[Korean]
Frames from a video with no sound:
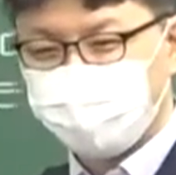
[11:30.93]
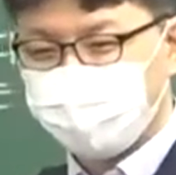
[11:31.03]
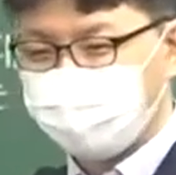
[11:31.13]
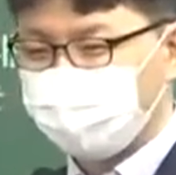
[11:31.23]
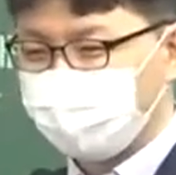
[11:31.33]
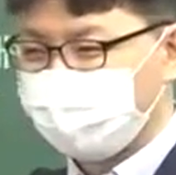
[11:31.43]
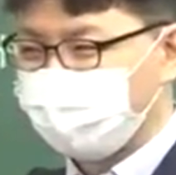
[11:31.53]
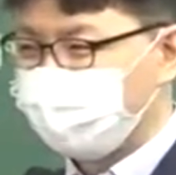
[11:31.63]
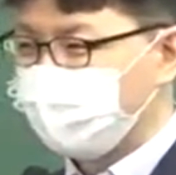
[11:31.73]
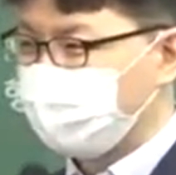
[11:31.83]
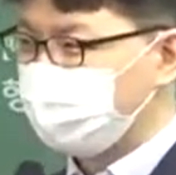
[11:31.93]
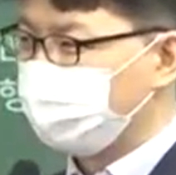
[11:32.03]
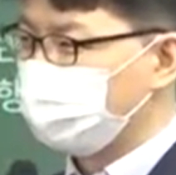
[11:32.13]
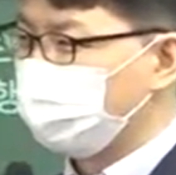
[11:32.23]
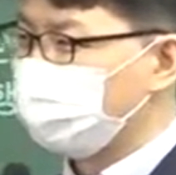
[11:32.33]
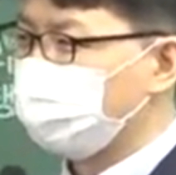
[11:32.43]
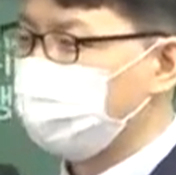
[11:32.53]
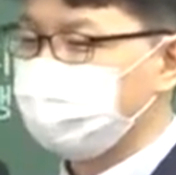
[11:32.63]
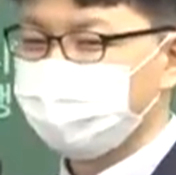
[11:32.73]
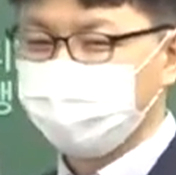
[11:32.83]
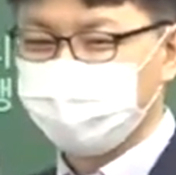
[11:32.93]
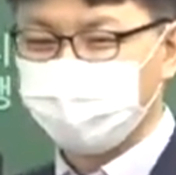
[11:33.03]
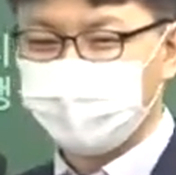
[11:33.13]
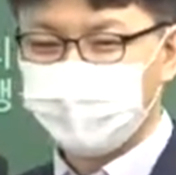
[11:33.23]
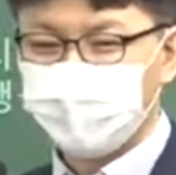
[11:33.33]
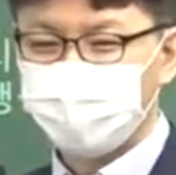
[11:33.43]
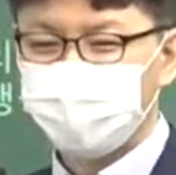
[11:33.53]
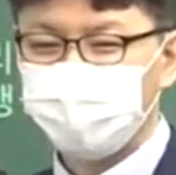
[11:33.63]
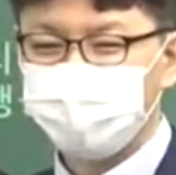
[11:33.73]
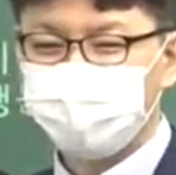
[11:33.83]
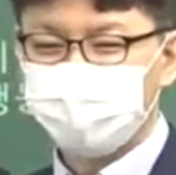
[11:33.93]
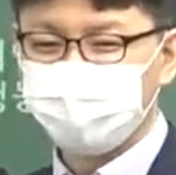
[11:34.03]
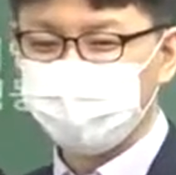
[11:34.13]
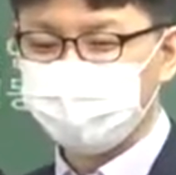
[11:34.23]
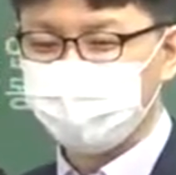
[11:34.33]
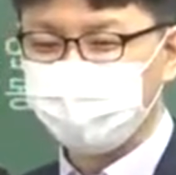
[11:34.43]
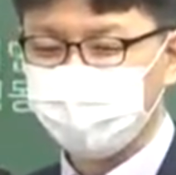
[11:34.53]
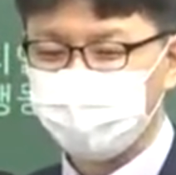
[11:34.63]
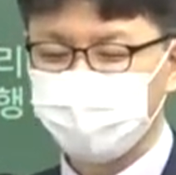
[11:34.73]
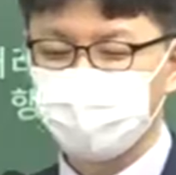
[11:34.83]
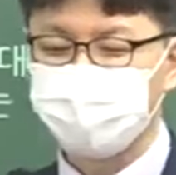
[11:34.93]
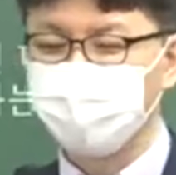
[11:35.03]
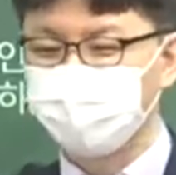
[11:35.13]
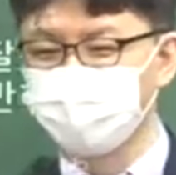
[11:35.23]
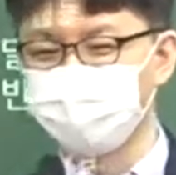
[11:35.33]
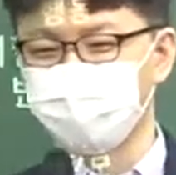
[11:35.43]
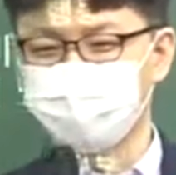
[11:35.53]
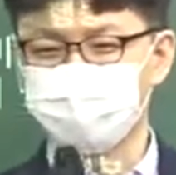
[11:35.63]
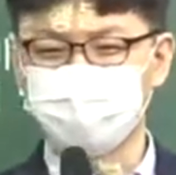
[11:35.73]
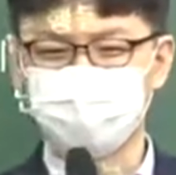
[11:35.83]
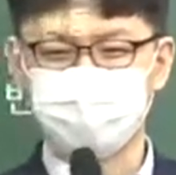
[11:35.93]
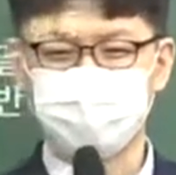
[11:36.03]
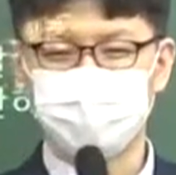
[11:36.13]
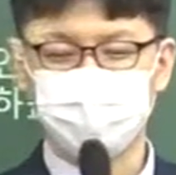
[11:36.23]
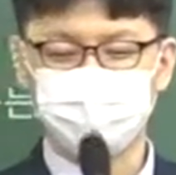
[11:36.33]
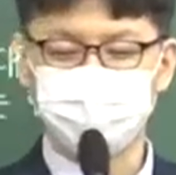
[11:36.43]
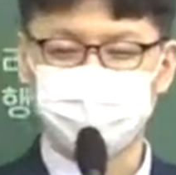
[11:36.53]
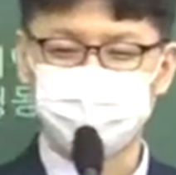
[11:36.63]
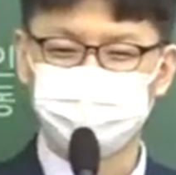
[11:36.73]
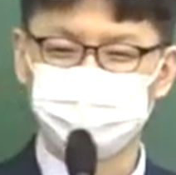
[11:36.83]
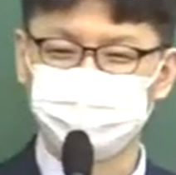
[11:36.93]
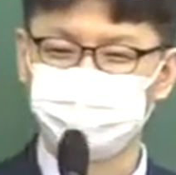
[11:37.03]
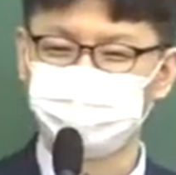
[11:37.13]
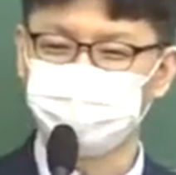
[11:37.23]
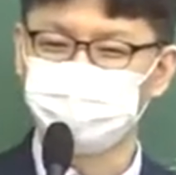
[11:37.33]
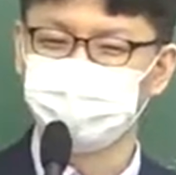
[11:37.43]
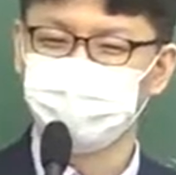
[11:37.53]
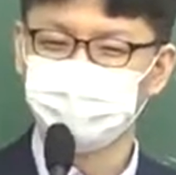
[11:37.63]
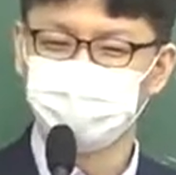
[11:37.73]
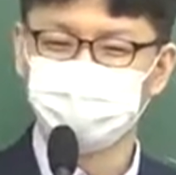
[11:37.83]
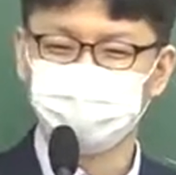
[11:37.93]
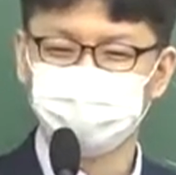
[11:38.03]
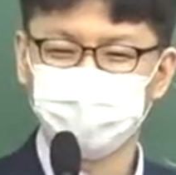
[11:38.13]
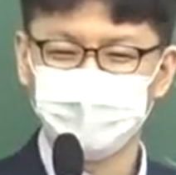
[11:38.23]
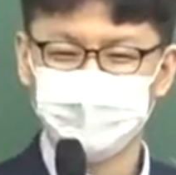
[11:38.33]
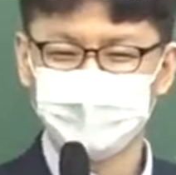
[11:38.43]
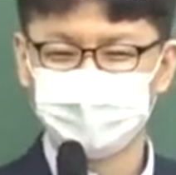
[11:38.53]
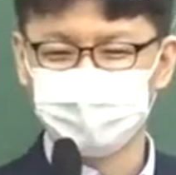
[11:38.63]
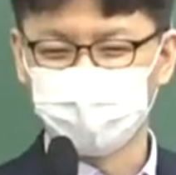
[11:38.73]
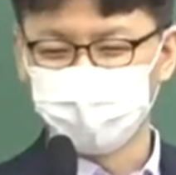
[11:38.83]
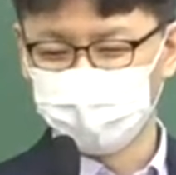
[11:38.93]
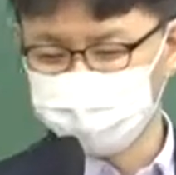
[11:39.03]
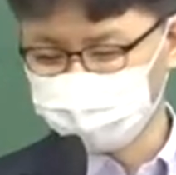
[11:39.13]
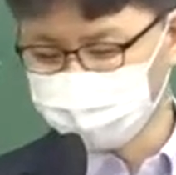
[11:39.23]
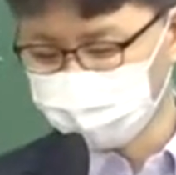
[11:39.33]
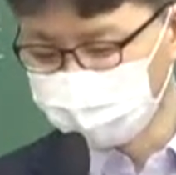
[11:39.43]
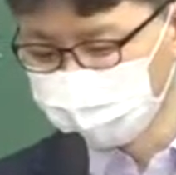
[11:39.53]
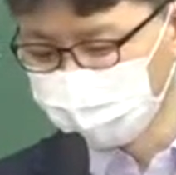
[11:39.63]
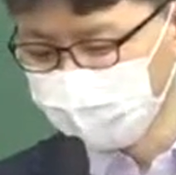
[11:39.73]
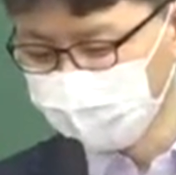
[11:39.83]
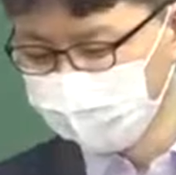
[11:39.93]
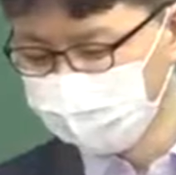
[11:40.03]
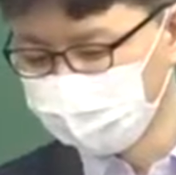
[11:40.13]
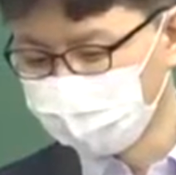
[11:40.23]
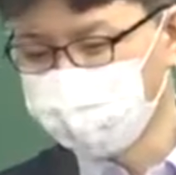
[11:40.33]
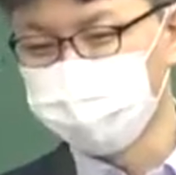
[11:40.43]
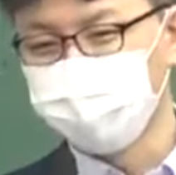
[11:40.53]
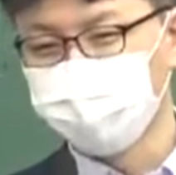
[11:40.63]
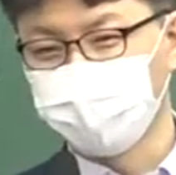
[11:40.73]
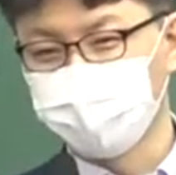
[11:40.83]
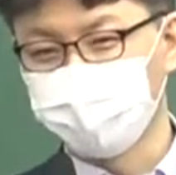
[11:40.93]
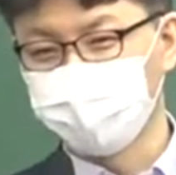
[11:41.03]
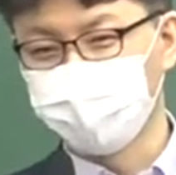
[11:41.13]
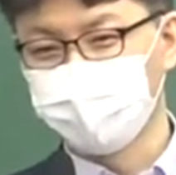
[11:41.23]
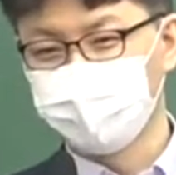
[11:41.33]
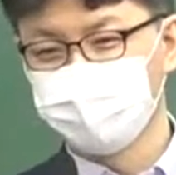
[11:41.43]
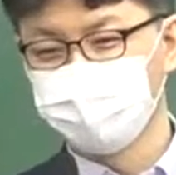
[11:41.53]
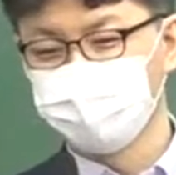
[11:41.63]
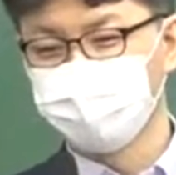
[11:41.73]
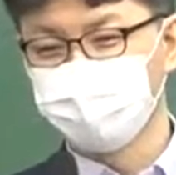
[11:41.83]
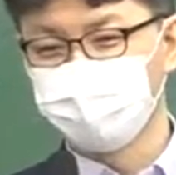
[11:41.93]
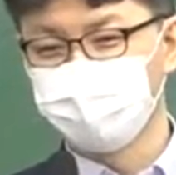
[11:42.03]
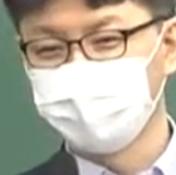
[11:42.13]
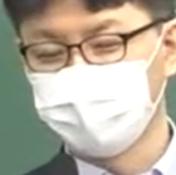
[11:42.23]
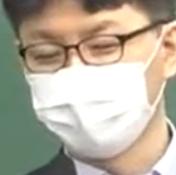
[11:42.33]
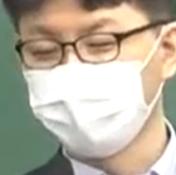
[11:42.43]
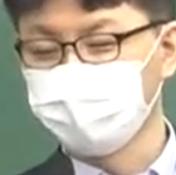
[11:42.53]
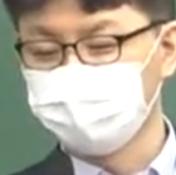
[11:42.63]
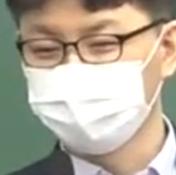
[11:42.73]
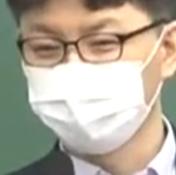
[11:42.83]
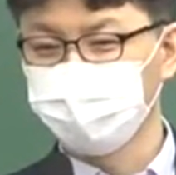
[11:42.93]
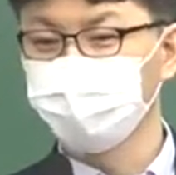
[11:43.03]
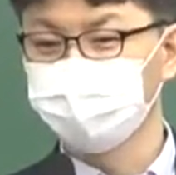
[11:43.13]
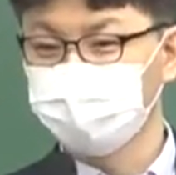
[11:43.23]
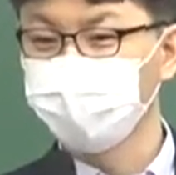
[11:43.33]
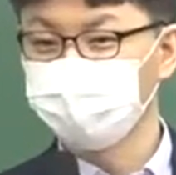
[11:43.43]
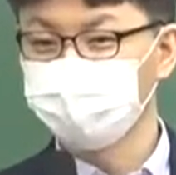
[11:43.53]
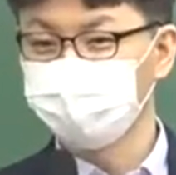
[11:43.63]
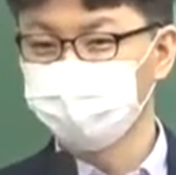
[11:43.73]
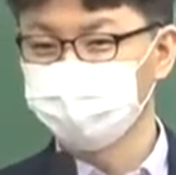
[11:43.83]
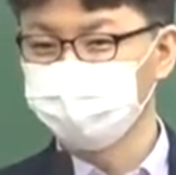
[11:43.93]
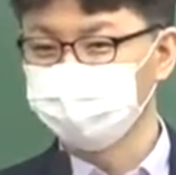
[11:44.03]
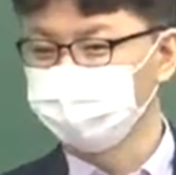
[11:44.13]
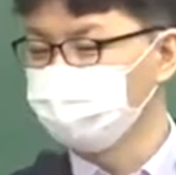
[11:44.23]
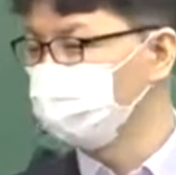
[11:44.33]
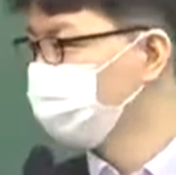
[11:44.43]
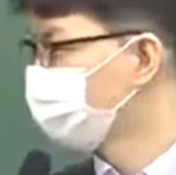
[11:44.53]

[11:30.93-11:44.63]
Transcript: 도덕적 해이가. 이런 것도 회사 들어갔는데 회사 월급을 받으면서 회사 일을 안 하는 거야. 가서 내 하루 종일 유튜브나 보고 있고 혹은 이제 다른 개인적인 일을 한다. 왜냐, 감시를 못 하기 때문에. 이런 게 다 도덕적 해이라고 불러요. 도덕적 해이라고.